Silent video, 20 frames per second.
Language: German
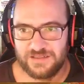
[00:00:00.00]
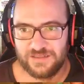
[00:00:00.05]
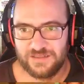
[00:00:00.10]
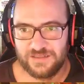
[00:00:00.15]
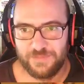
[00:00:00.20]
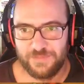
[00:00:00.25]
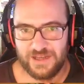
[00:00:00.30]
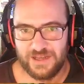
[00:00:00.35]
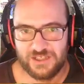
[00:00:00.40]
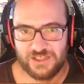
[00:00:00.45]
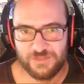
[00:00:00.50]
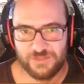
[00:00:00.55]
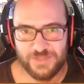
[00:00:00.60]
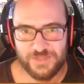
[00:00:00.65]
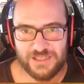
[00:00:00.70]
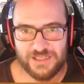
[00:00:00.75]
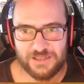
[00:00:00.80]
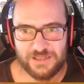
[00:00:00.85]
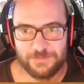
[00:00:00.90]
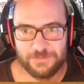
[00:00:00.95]
zum
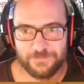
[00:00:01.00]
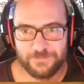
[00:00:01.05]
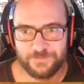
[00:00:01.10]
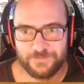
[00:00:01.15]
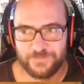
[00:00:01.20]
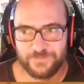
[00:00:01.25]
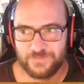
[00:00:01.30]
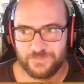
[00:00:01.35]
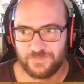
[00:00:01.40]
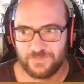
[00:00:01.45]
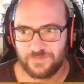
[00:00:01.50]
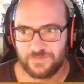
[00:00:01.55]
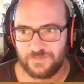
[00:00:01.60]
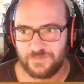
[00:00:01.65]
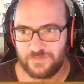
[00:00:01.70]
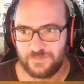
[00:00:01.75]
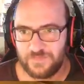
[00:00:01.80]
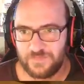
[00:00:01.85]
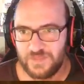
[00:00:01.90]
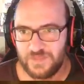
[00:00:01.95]
Beispiel.
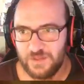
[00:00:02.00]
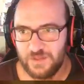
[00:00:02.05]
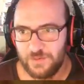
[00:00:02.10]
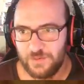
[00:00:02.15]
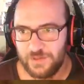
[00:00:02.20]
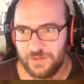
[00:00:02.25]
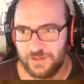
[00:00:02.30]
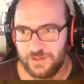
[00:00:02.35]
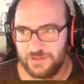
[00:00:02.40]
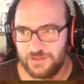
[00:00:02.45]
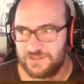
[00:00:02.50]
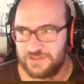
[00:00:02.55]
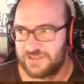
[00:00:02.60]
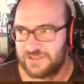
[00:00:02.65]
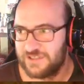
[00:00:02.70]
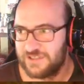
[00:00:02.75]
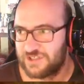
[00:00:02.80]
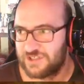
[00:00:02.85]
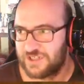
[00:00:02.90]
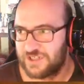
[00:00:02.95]
Oder
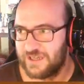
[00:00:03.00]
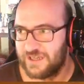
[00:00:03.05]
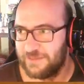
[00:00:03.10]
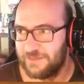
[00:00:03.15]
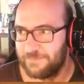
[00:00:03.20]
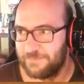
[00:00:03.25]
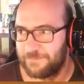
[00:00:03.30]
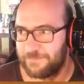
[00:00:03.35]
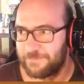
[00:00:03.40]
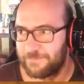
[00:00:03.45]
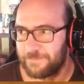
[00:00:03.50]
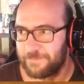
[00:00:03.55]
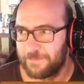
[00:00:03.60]
östlich Krem.